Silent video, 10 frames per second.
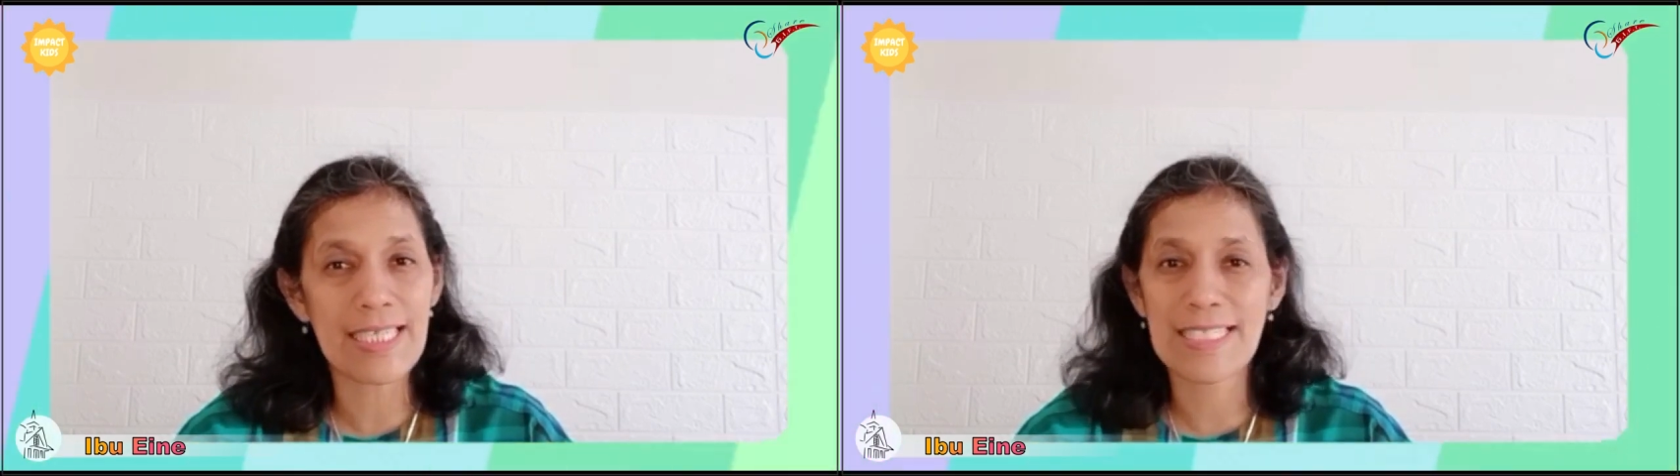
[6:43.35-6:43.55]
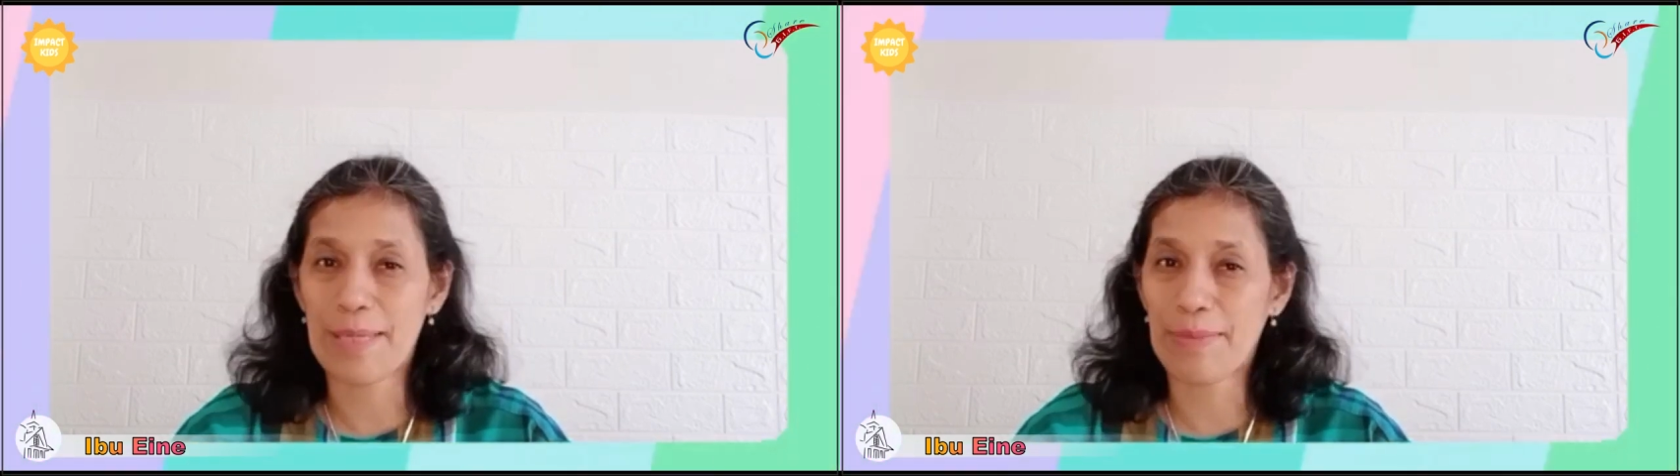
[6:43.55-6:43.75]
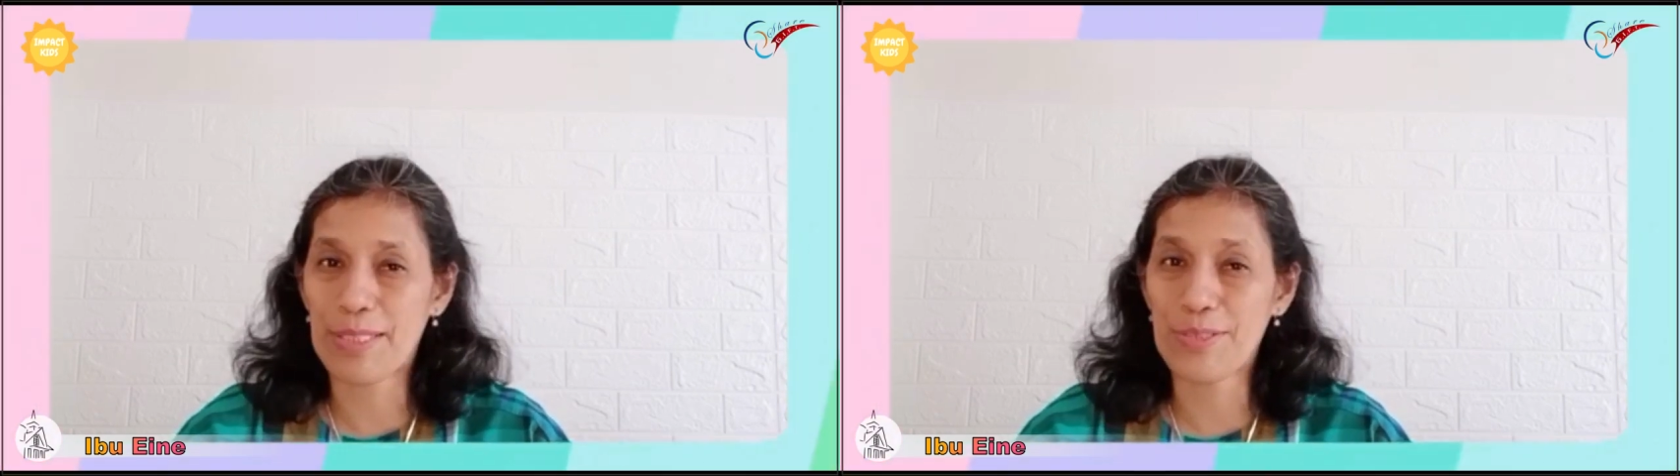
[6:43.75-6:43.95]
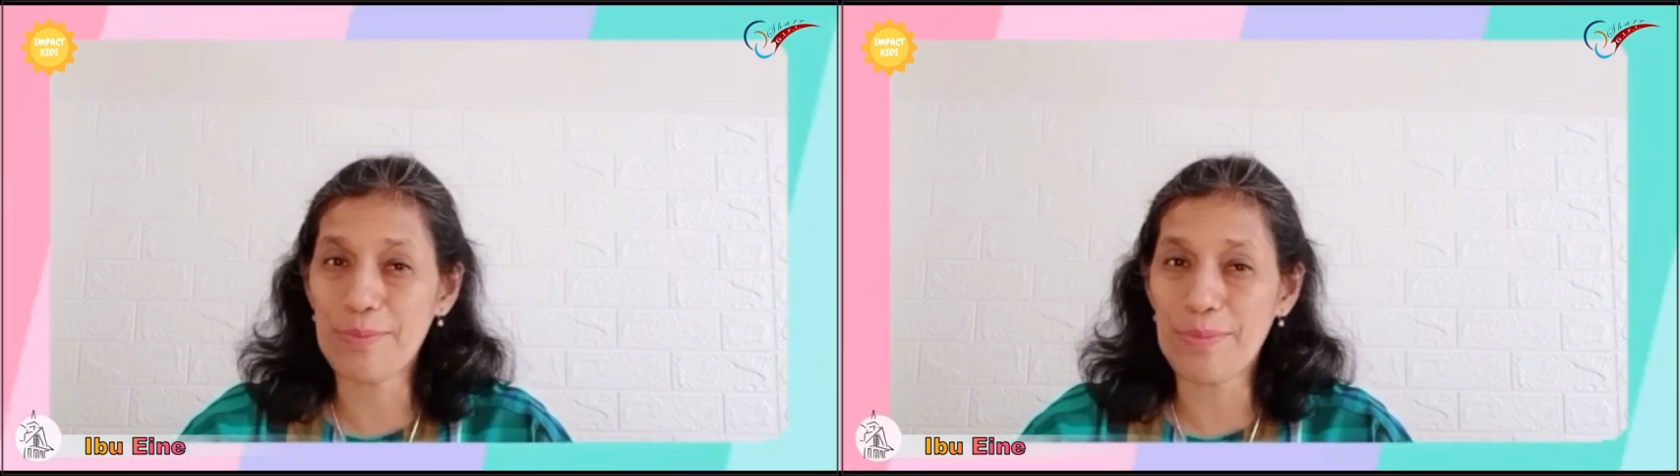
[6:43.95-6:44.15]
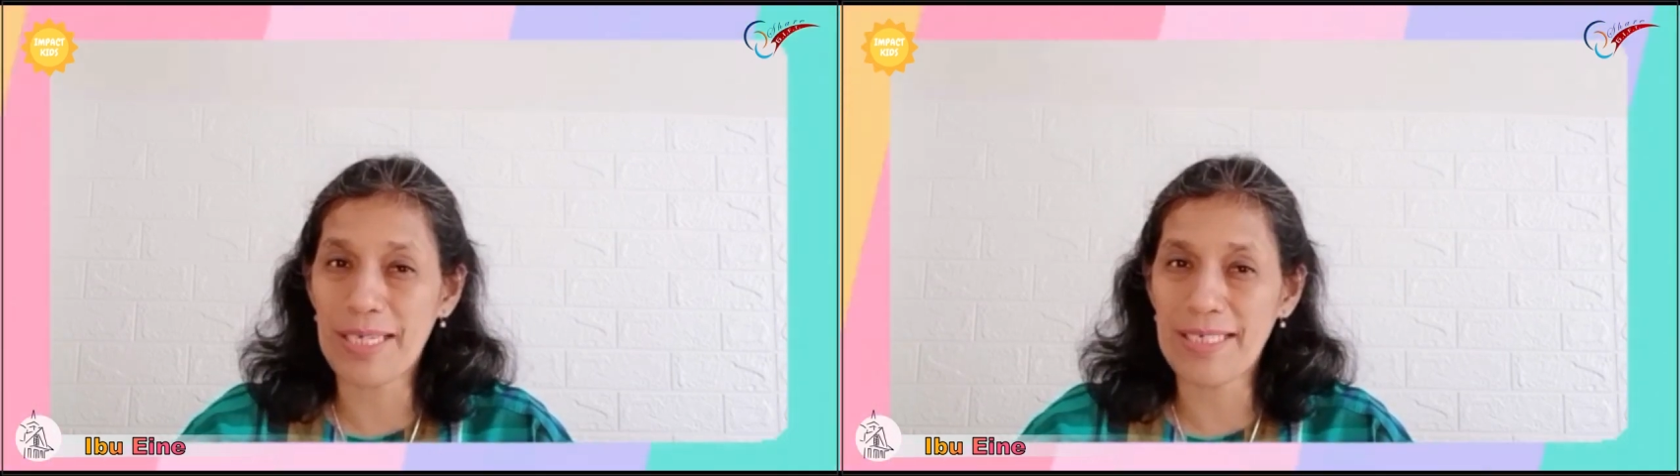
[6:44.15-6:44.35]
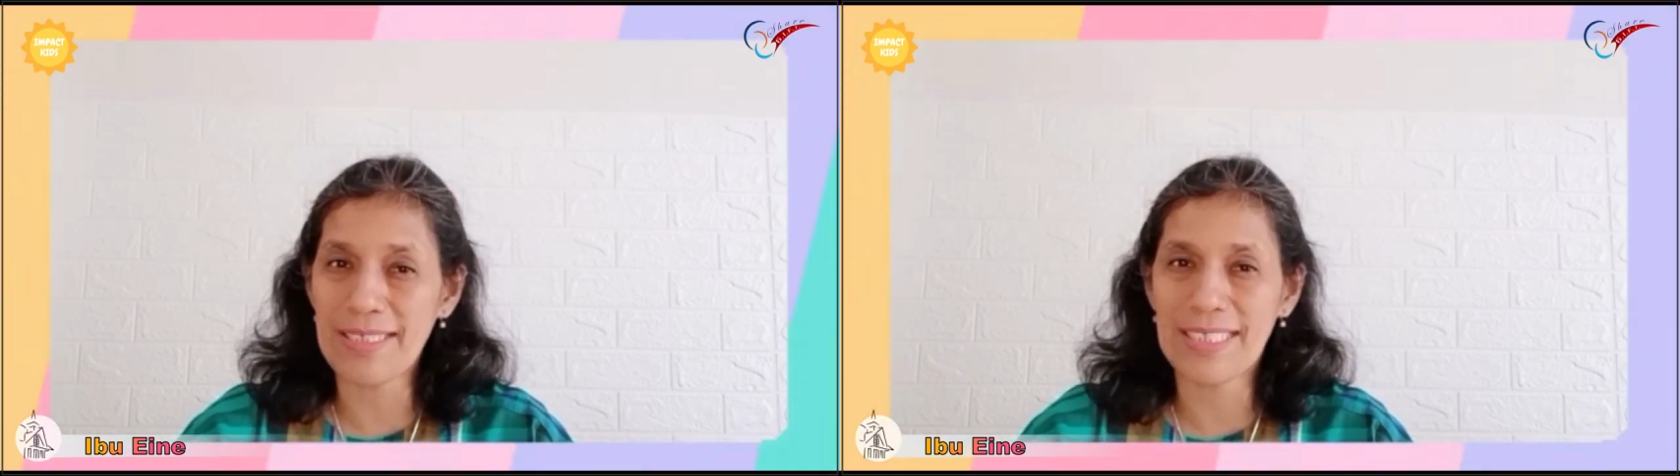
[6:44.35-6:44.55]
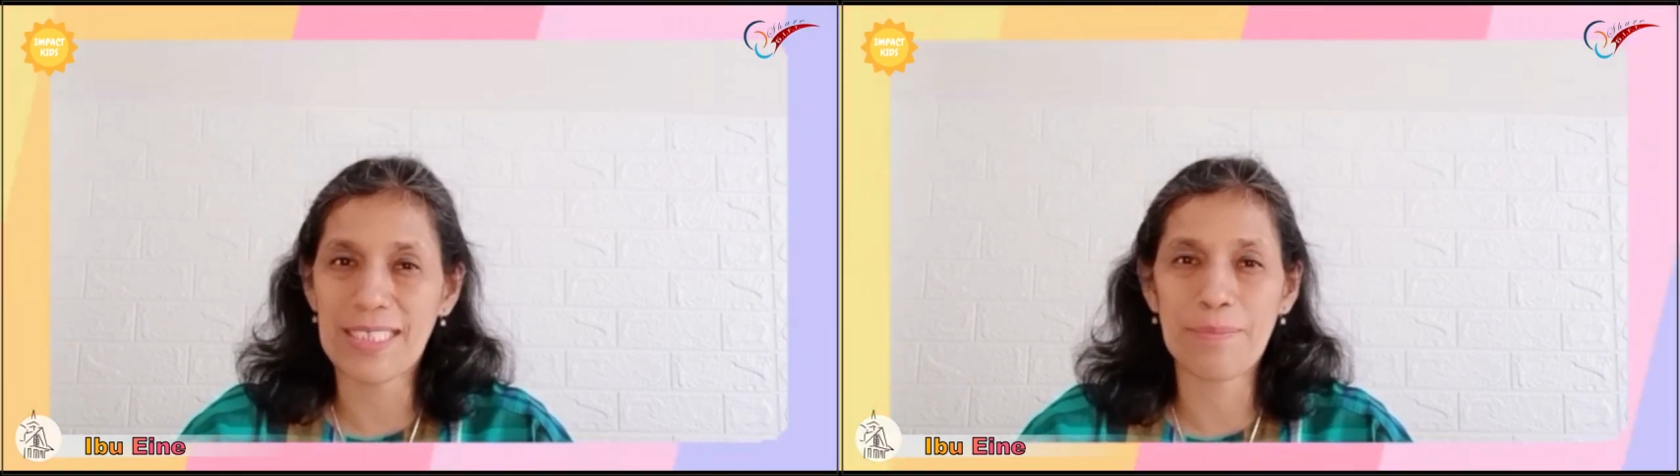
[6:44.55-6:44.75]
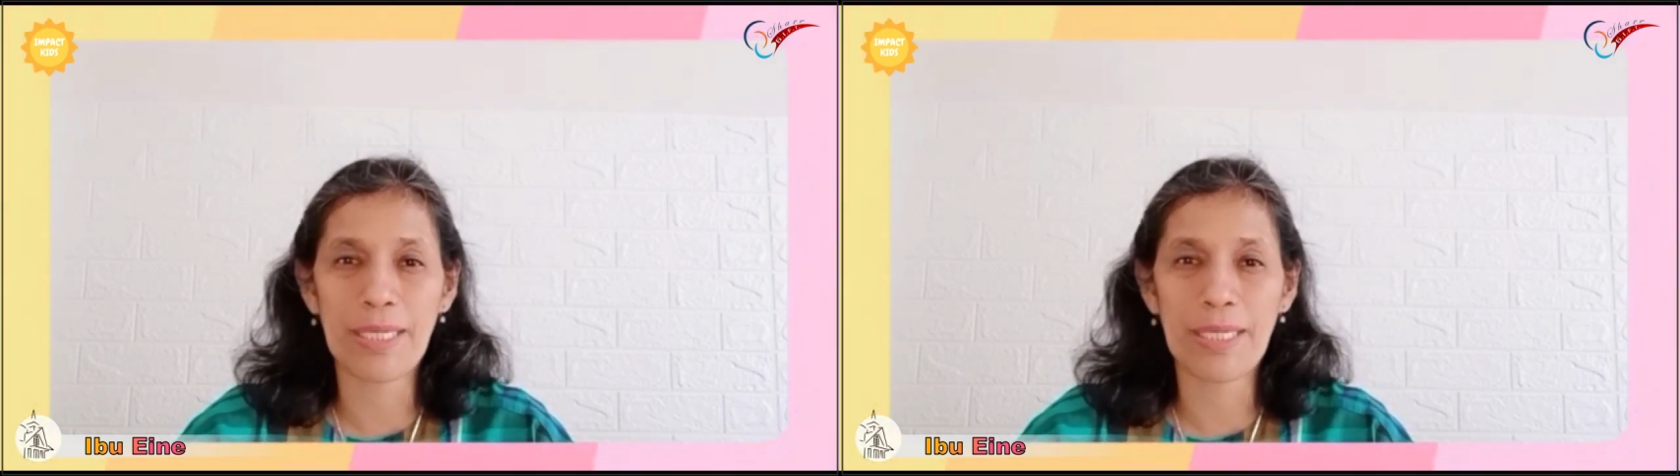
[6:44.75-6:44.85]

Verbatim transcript: Sampai jumpa di